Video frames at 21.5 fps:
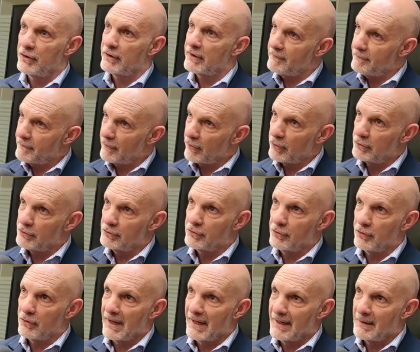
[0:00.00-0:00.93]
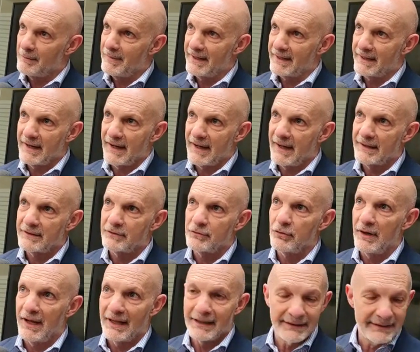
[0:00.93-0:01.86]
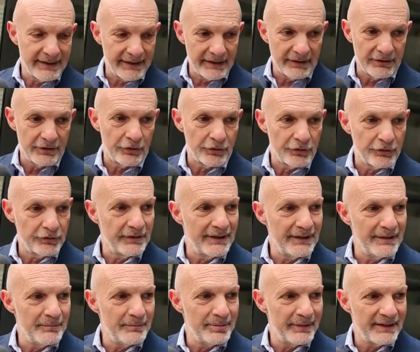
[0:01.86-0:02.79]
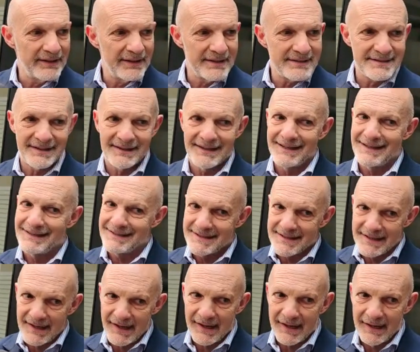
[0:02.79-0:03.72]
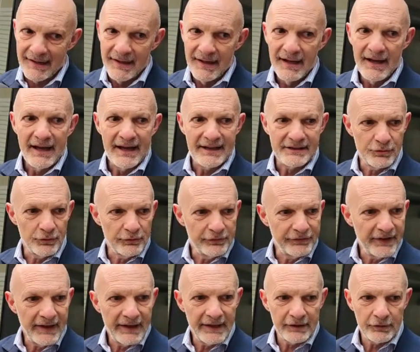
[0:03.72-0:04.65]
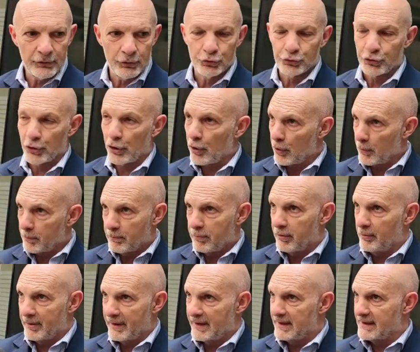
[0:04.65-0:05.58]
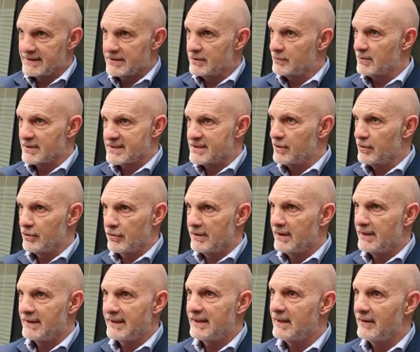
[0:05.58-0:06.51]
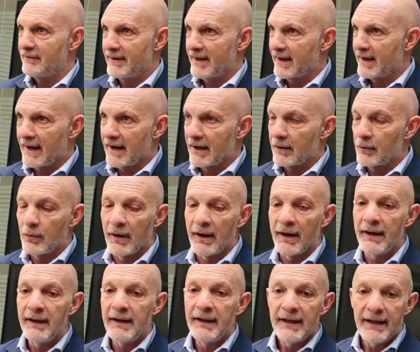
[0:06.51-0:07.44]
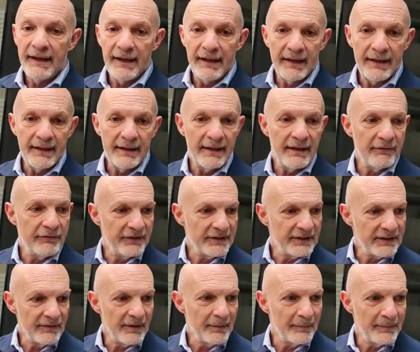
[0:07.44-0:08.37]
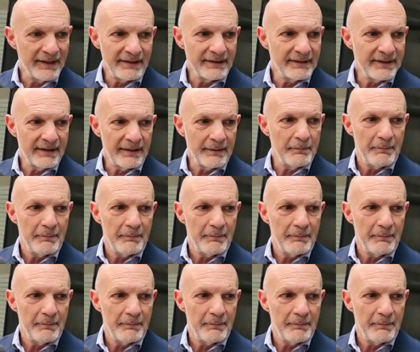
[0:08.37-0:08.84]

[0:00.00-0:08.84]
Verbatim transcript: rivolto al mercato e al territorio dell'Imperiese che già ha sofferto troppo per la situazione di Rivieracqua e effettivamente